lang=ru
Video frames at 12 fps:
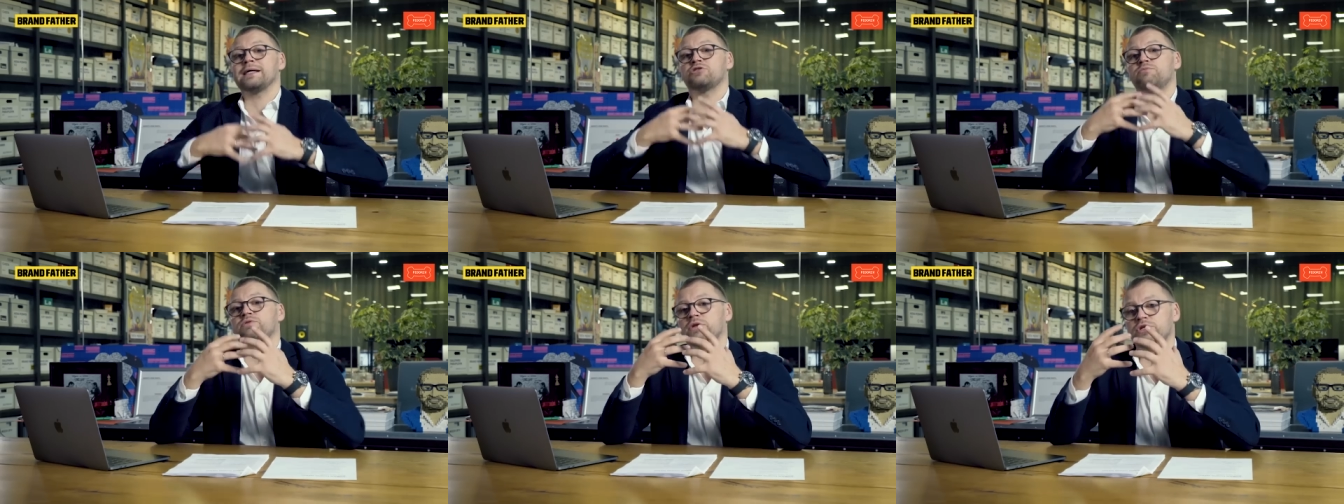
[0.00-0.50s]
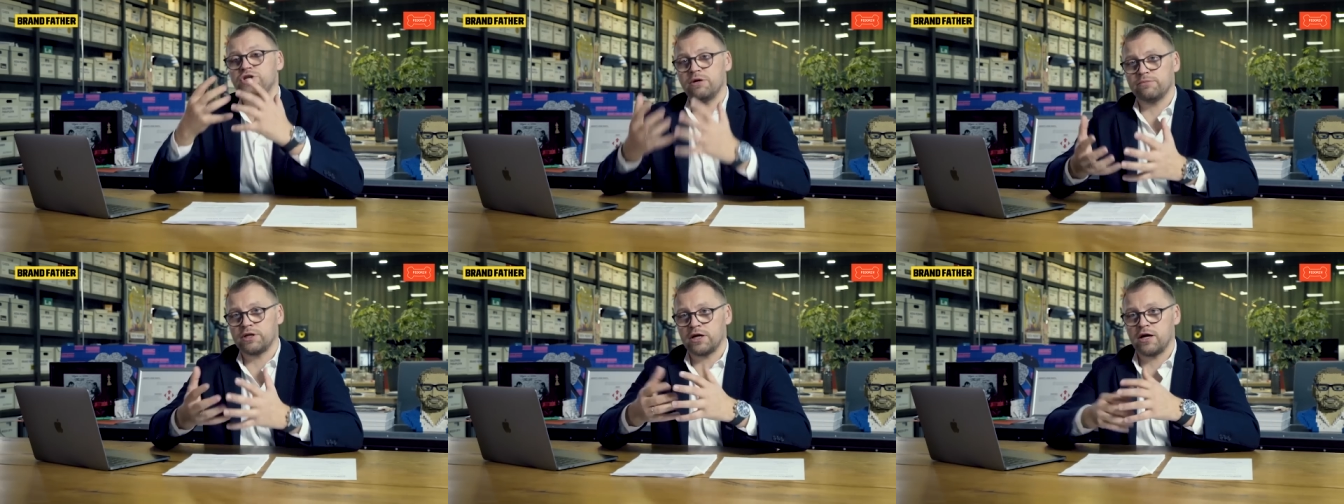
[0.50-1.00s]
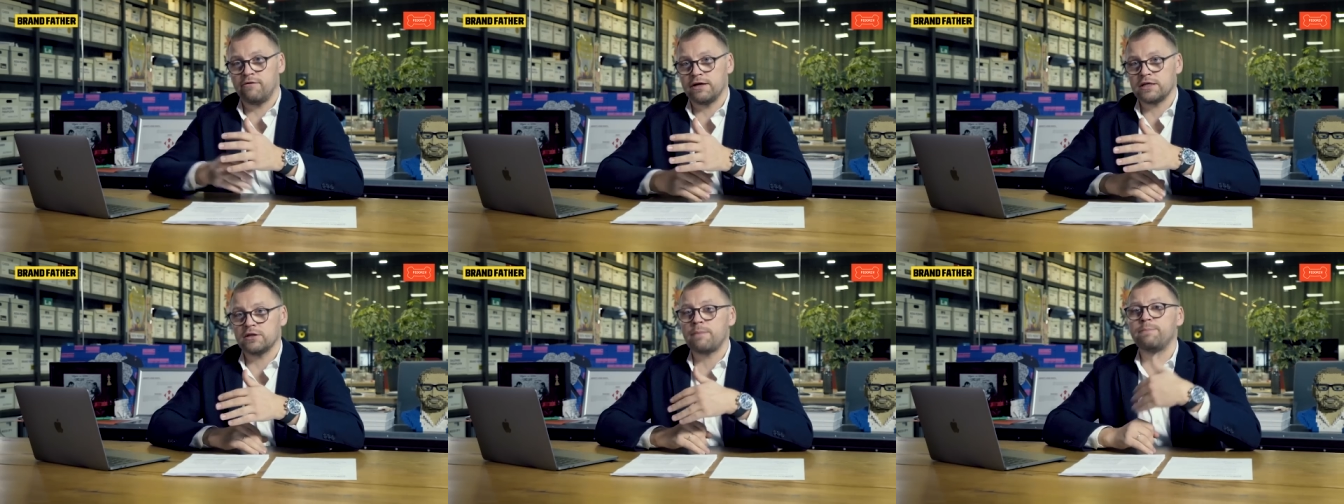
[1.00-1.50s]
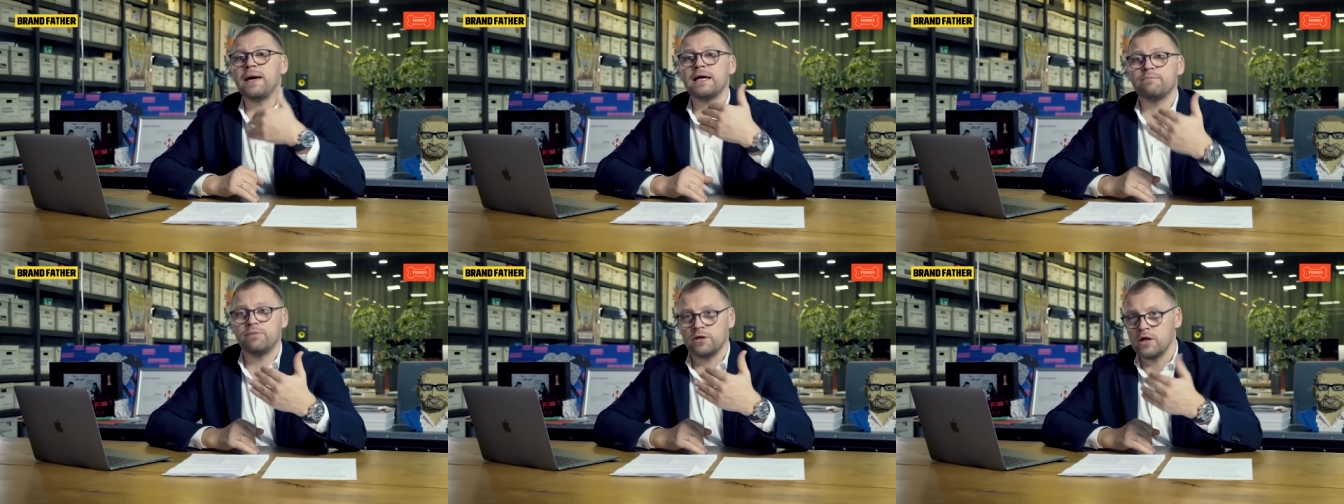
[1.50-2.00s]
а, собственно, чем торговать. Это
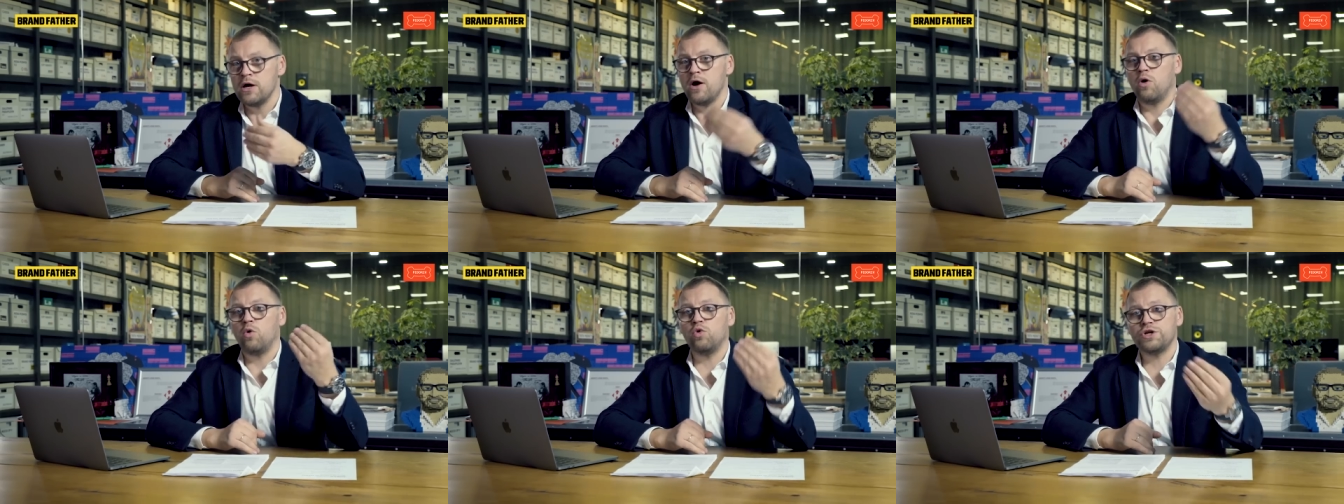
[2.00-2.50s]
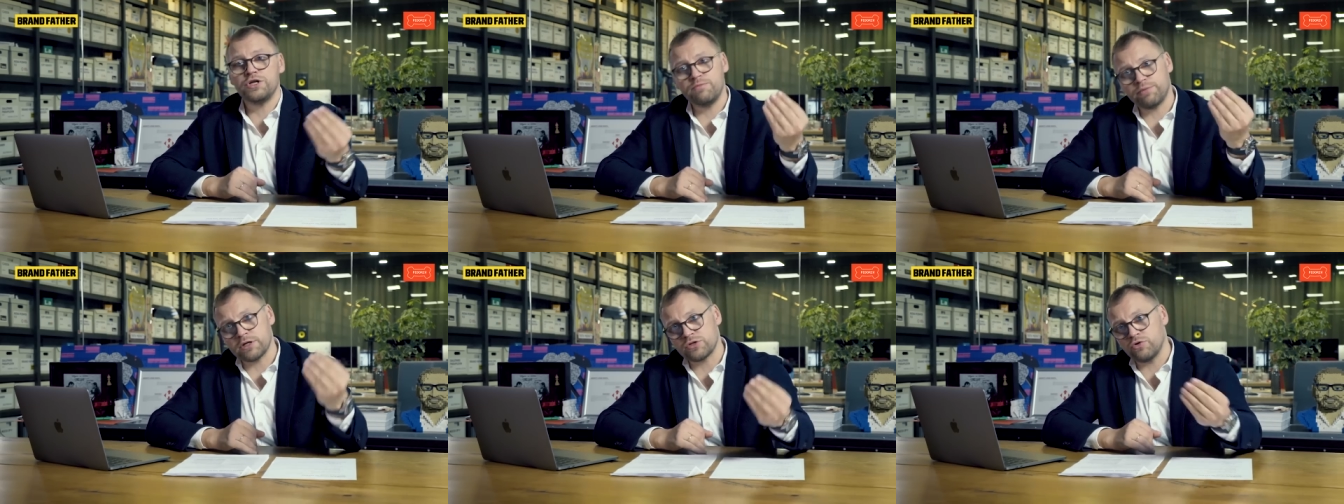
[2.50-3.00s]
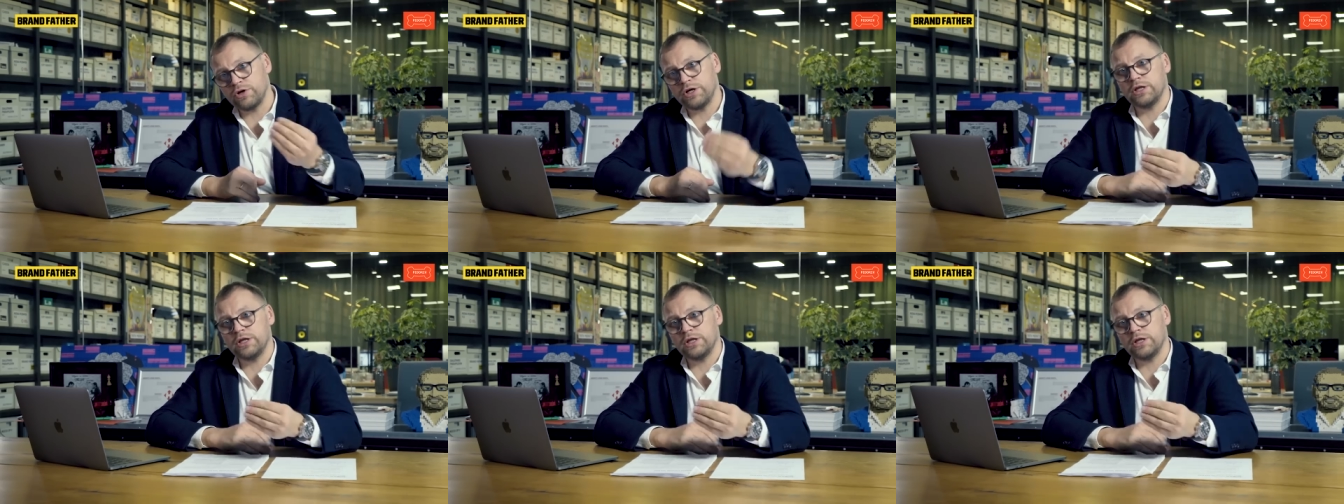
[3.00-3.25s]
опять был очень простой